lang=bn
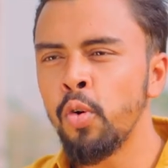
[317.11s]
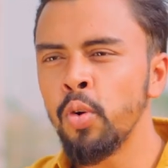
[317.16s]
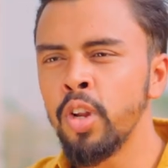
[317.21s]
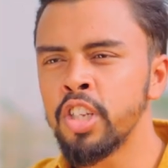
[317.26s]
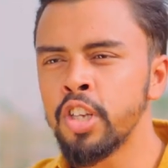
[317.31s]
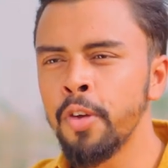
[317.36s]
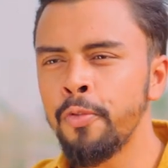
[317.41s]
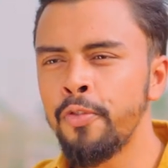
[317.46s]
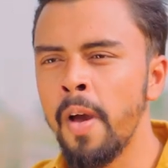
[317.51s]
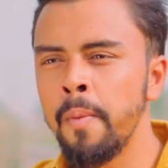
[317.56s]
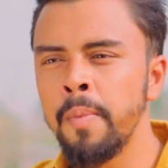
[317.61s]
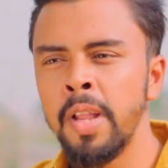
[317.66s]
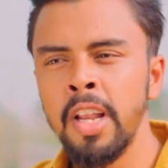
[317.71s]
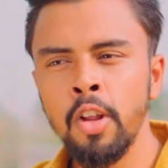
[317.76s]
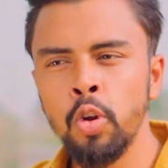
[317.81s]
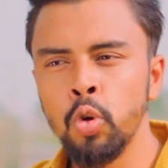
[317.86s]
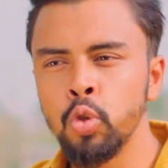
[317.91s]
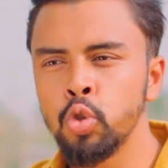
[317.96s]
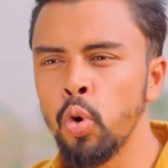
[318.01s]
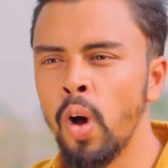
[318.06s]
এখন এসে
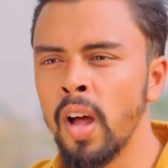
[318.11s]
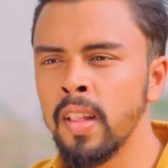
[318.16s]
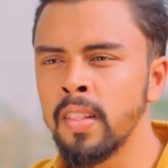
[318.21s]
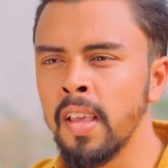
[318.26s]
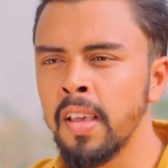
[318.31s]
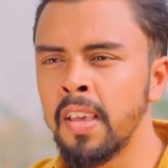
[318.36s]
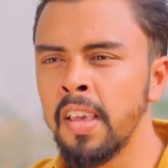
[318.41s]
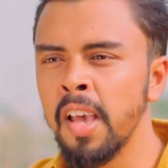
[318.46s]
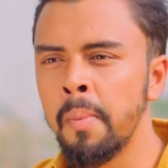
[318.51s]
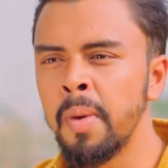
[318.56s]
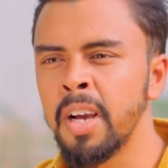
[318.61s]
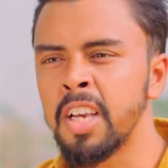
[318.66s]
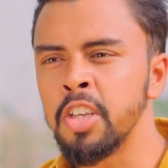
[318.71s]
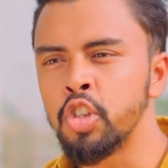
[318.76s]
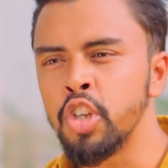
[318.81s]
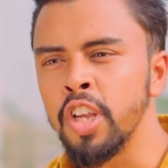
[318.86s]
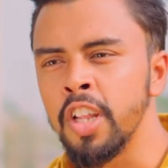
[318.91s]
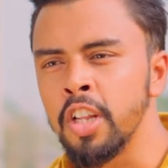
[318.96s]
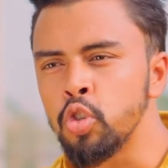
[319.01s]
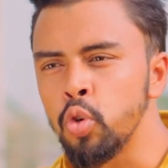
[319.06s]
ফ্যামিলির অজুহাত দেখি আমাকে
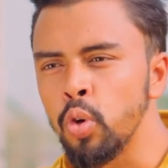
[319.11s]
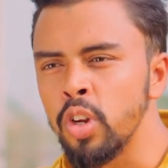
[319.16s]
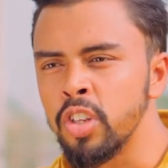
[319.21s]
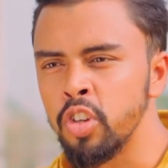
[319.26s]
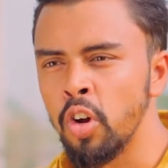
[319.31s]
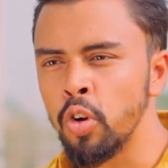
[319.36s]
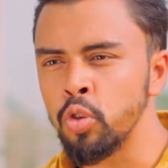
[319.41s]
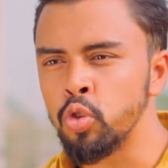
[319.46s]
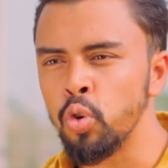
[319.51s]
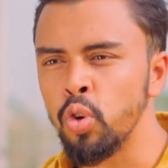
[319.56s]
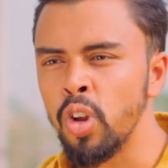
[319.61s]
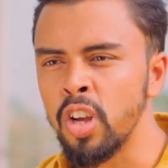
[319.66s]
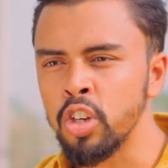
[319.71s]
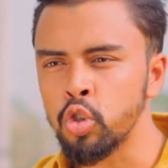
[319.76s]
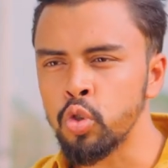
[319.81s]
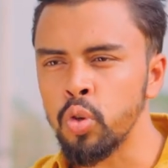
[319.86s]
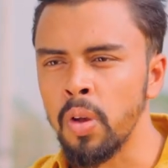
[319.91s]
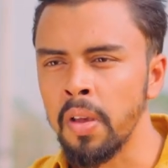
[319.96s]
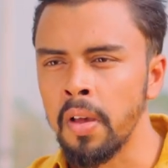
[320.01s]
ছেড়ে চলে যাওয়ার জন্য আসছো